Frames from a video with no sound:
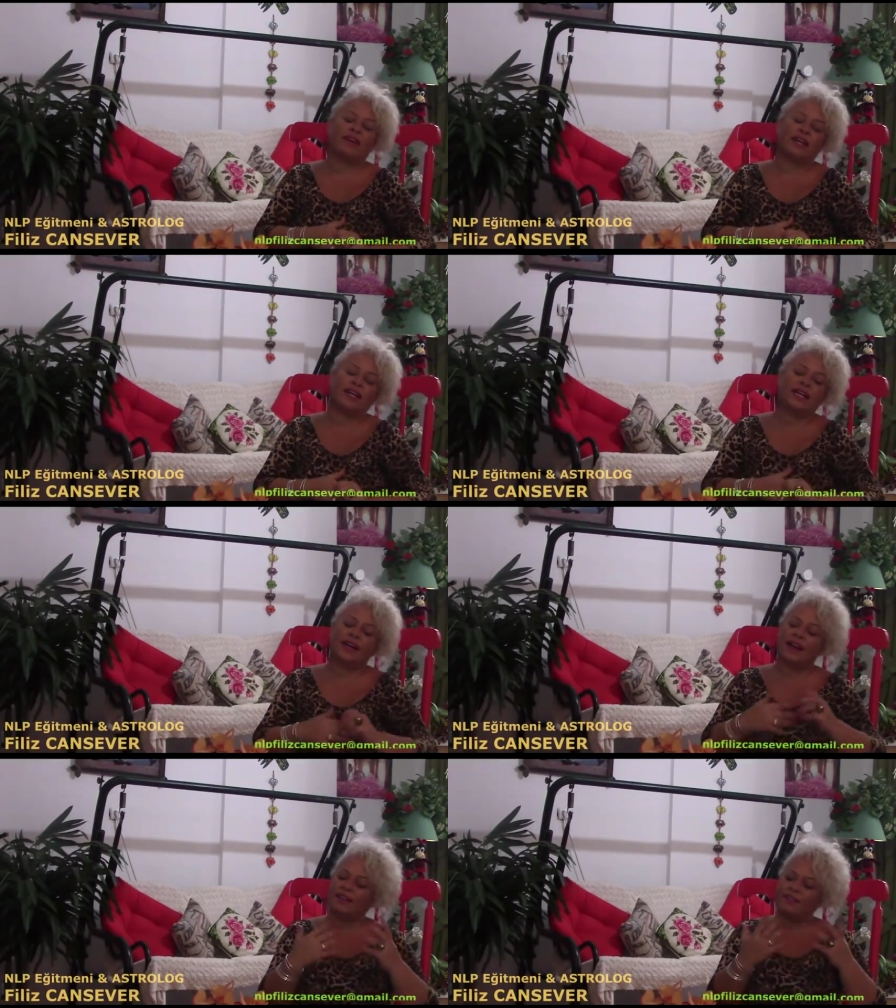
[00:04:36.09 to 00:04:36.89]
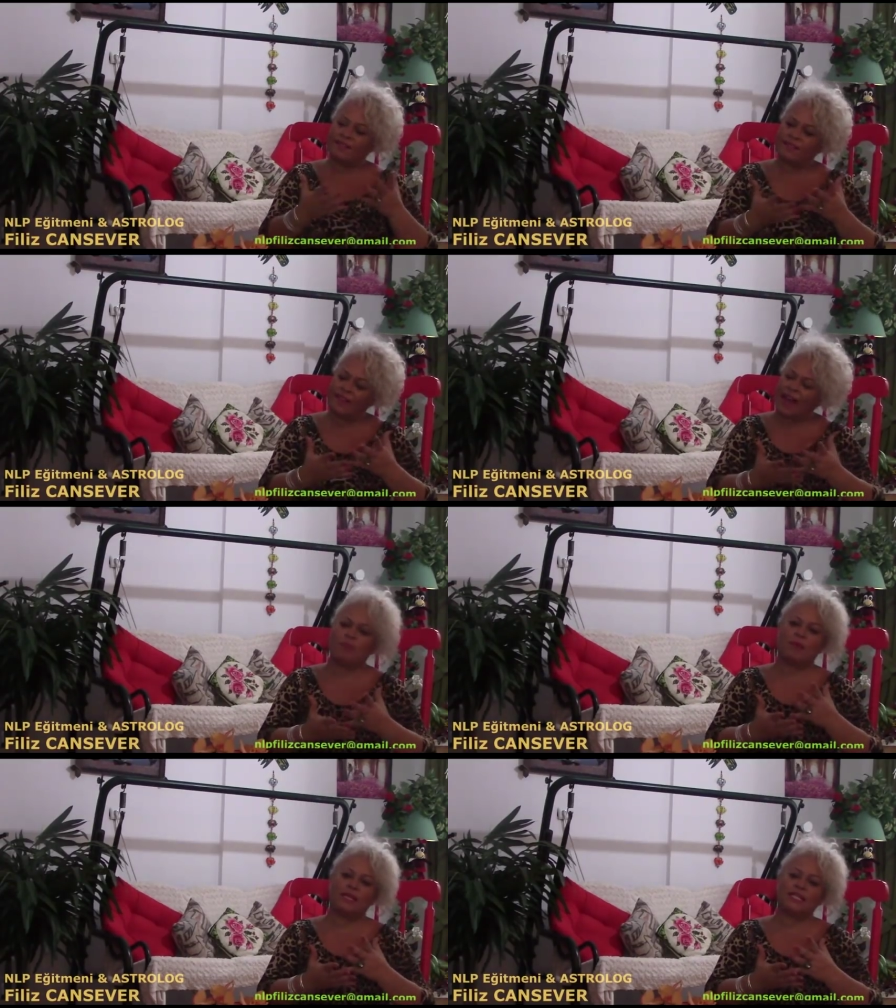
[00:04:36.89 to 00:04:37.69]
e, karar
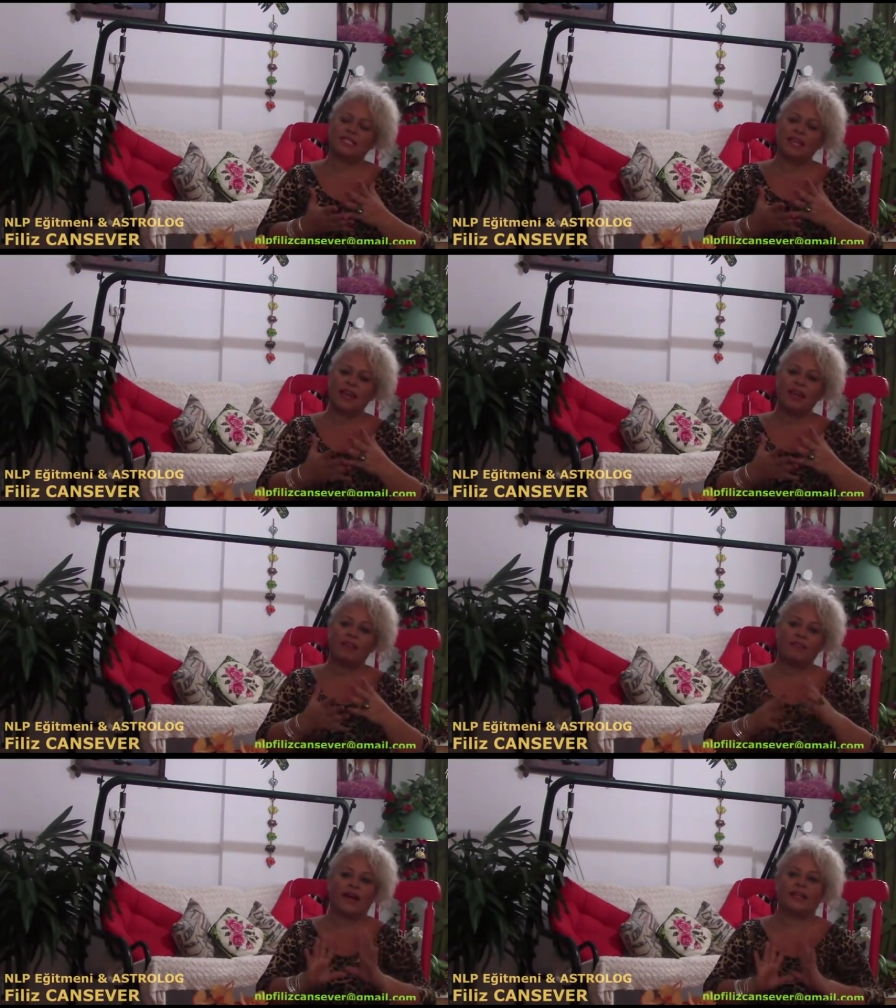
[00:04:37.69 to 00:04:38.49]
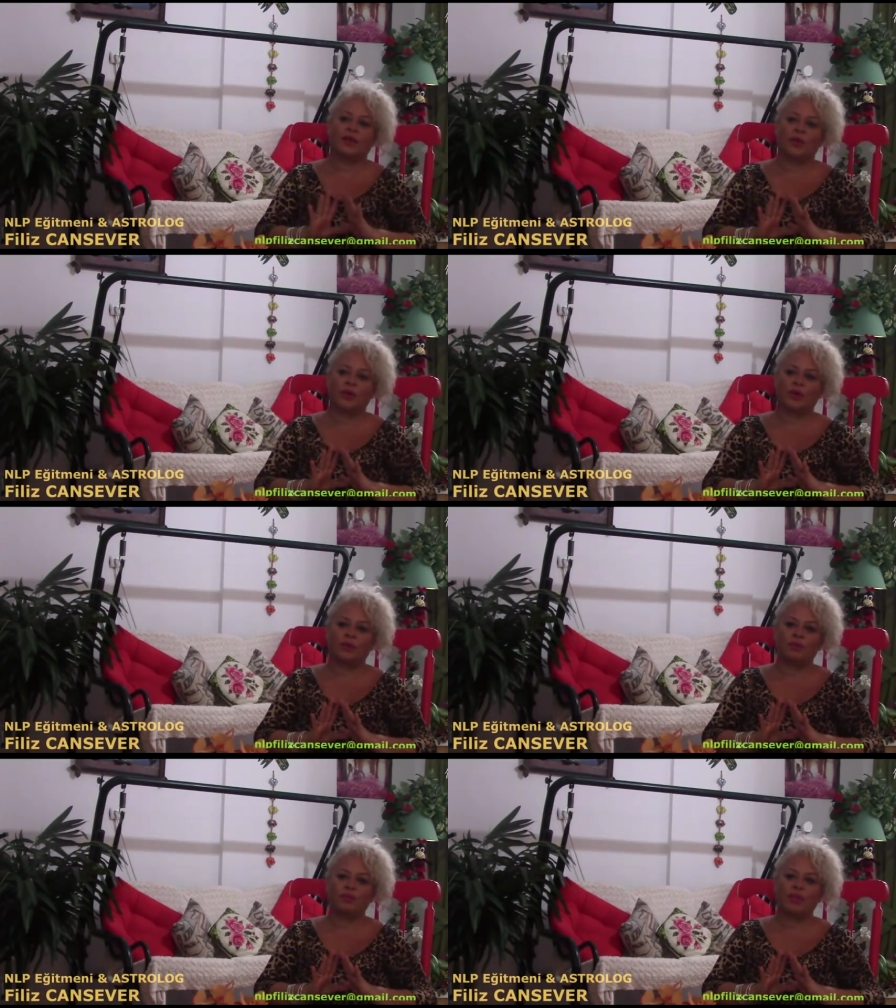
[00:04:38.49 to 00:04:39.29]
vermemenizde fayda
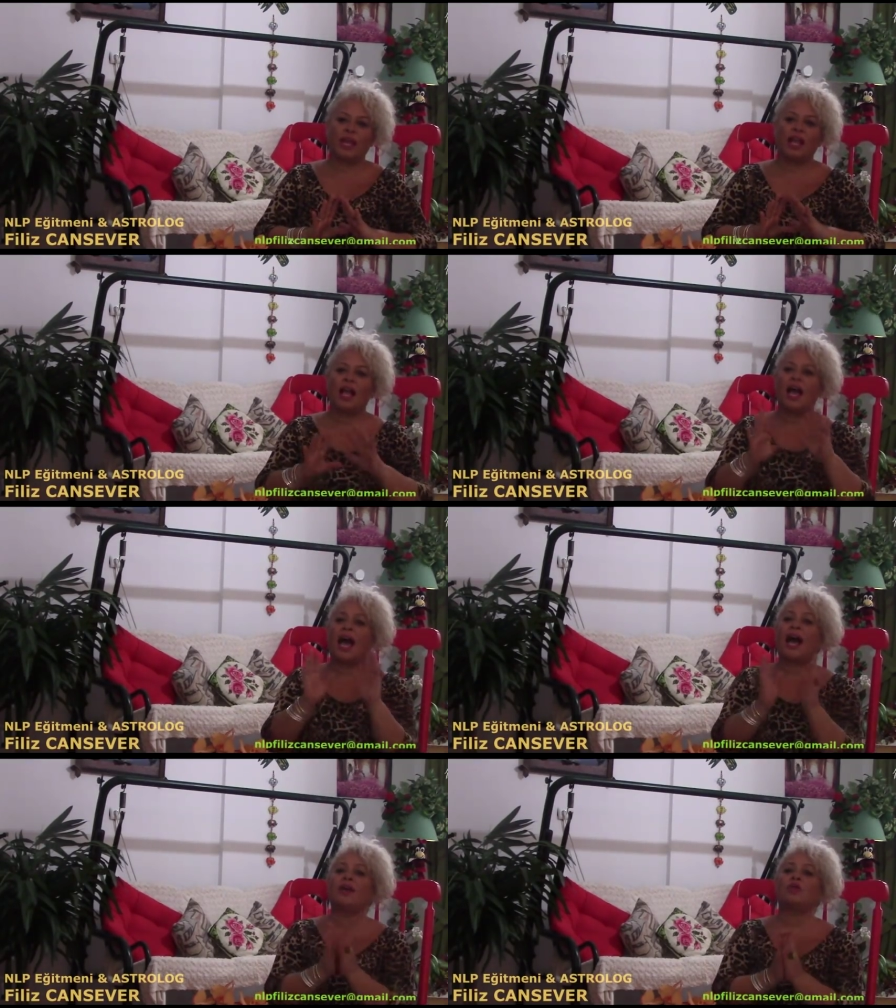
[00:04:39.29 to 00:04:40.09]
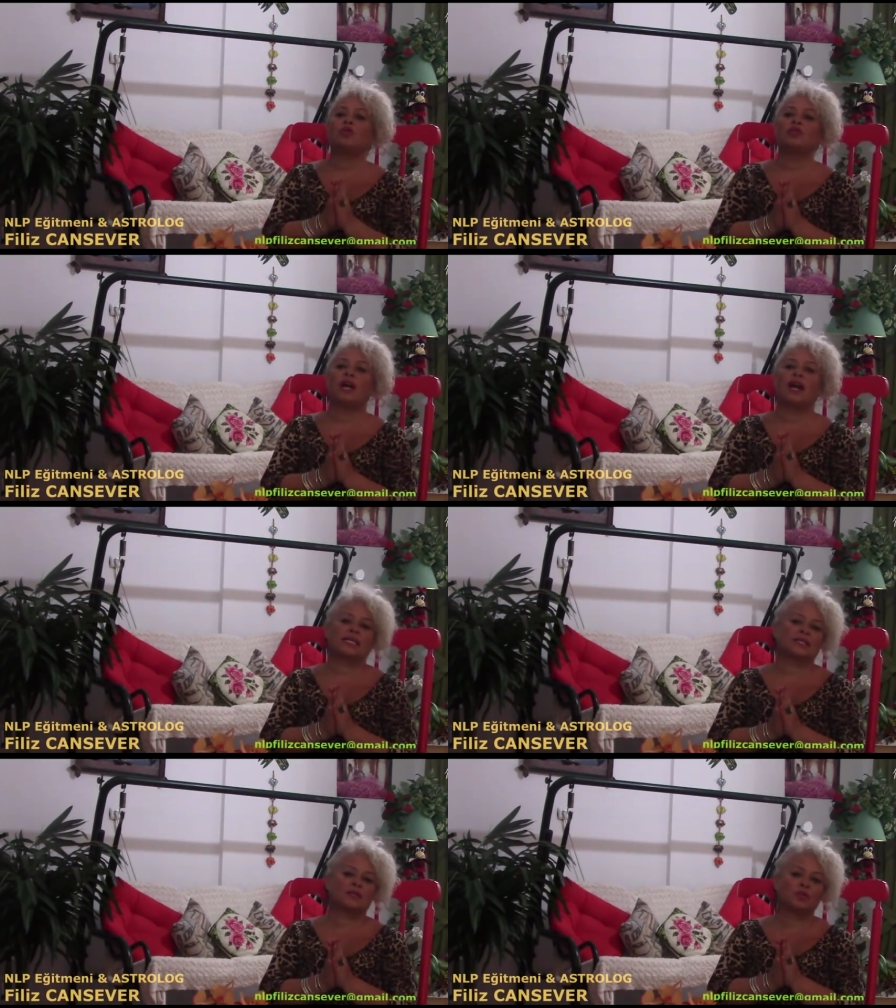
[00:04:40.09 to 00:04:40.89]
görüyorum her konuda
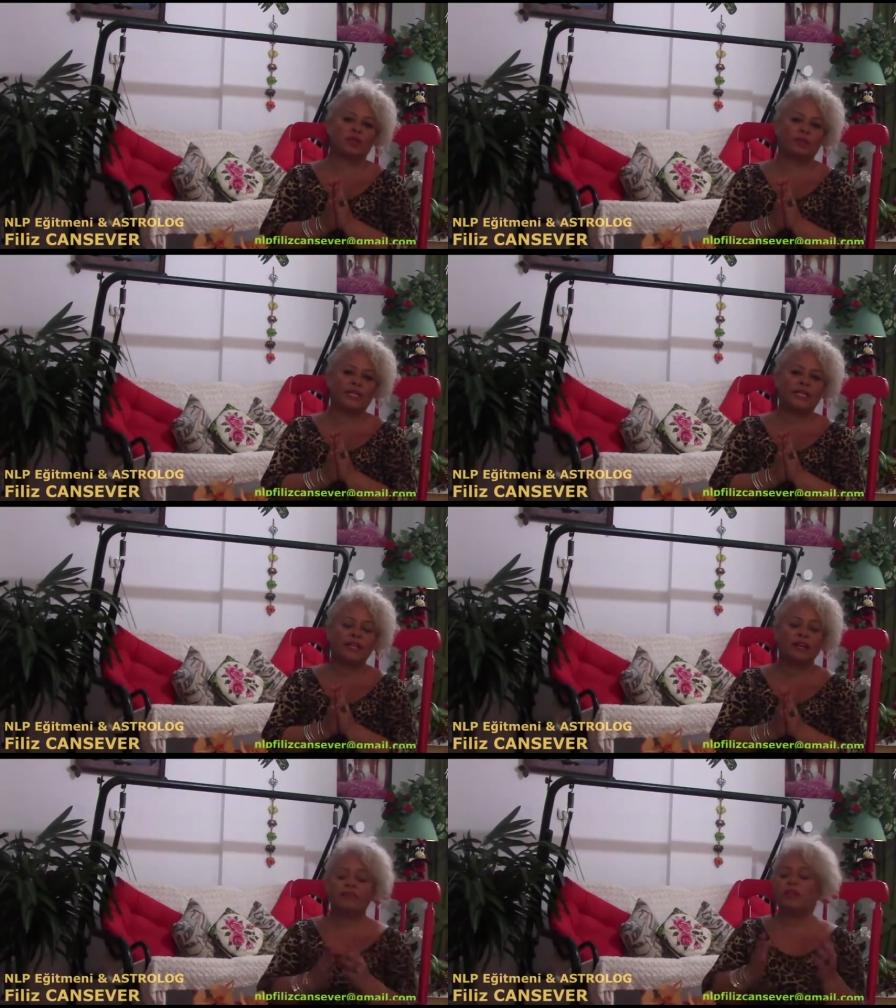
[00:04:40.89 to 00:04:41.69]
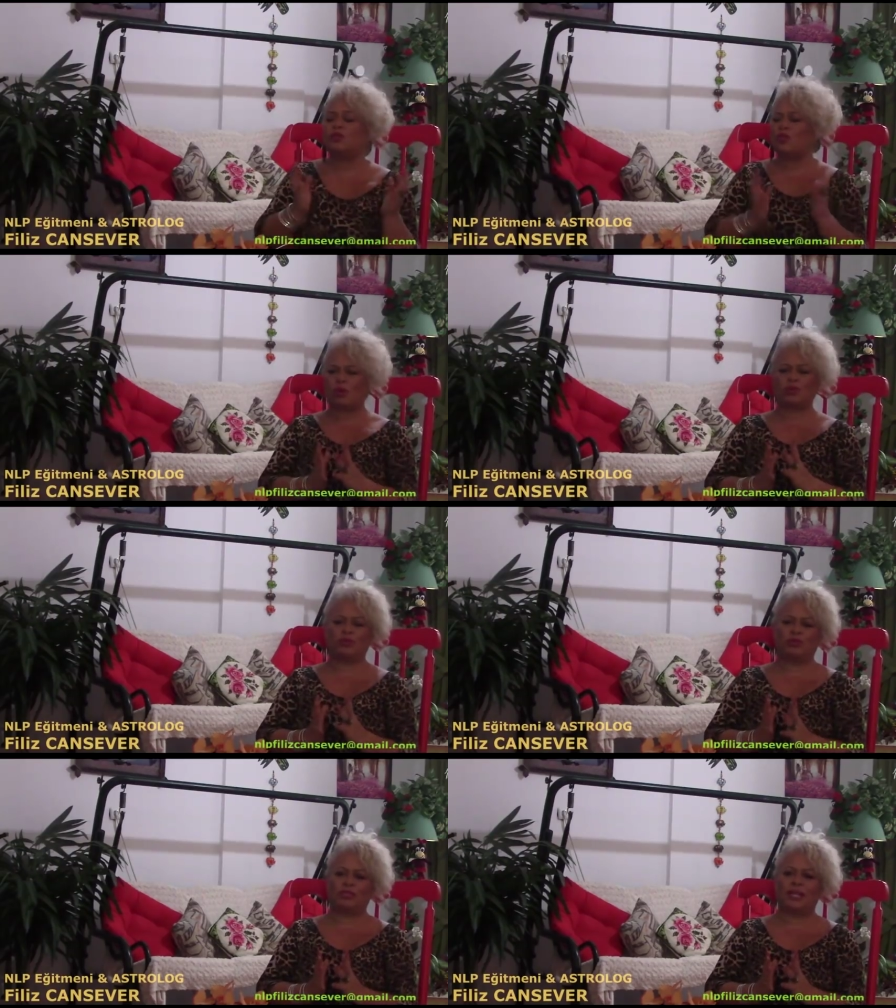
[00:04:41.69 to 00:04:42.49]
hassas olabilir ve çok
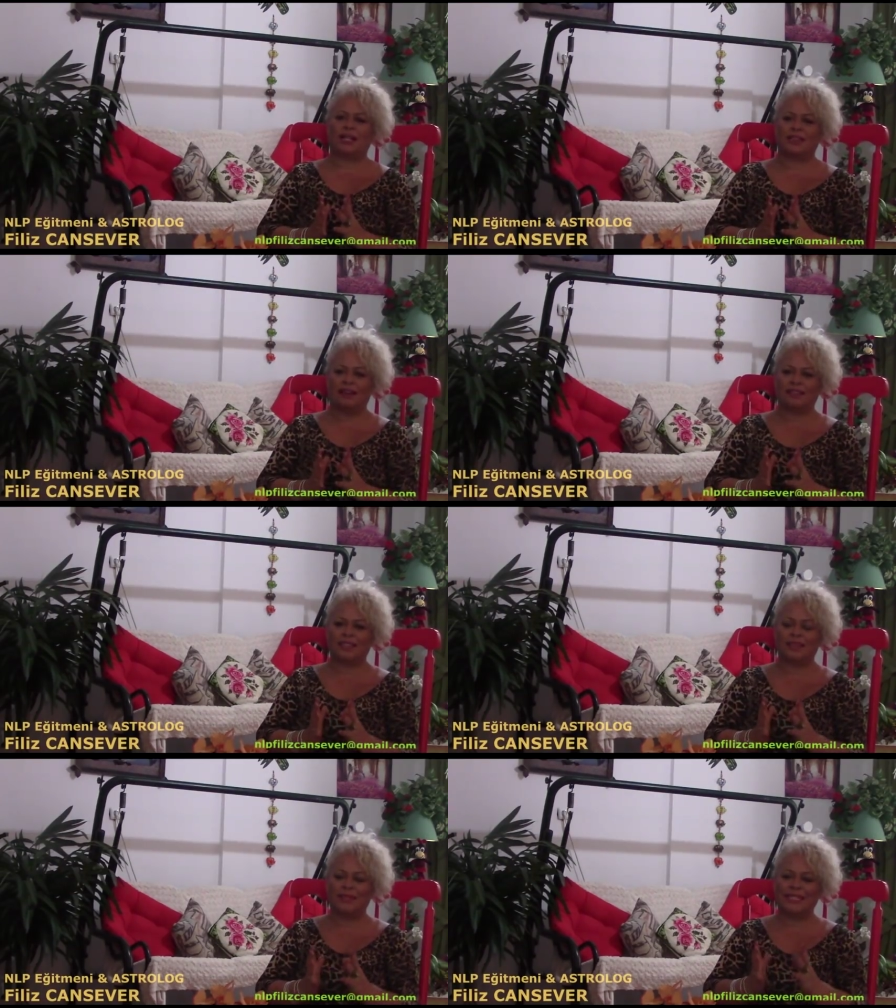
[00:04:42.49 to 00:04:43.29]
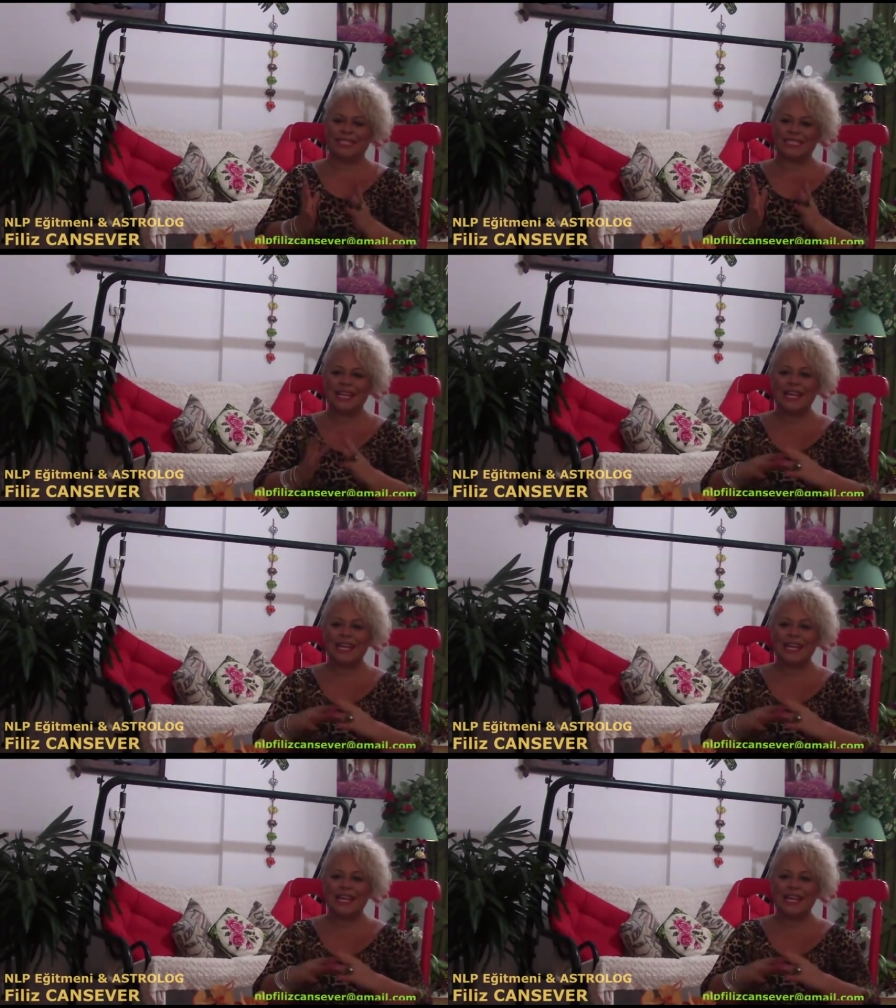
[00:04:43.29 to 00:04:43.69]
duygusal davranabiliriz.